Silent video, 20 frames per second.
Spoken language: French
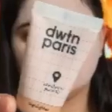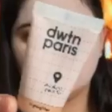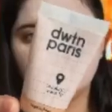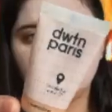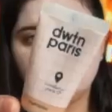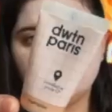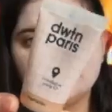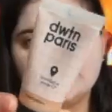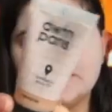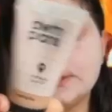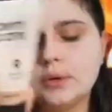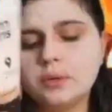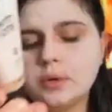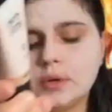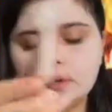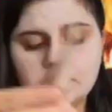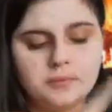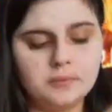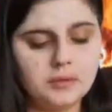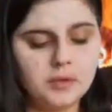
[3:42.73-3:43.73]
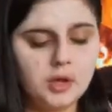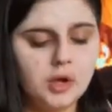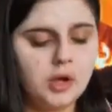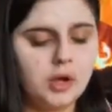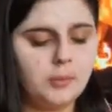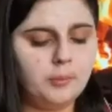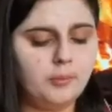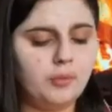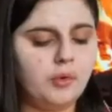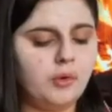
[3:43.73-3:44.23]
Un petit quoi.
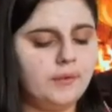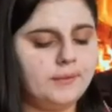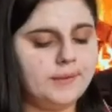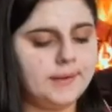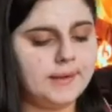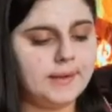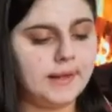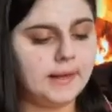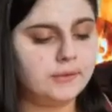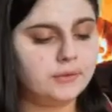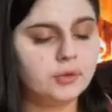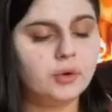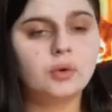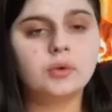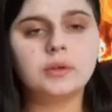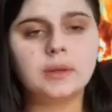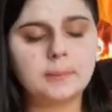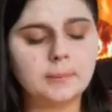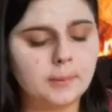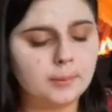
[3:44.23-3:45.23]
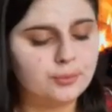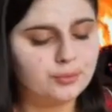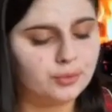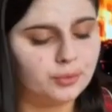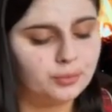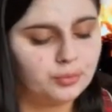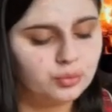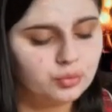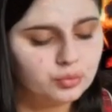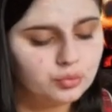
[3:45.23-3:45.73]
Bon, a highlighter, on n'a pas
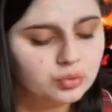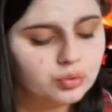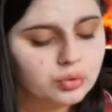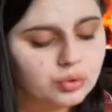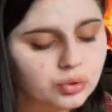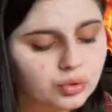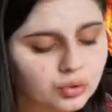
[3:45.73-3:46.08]
besoin beaucoup.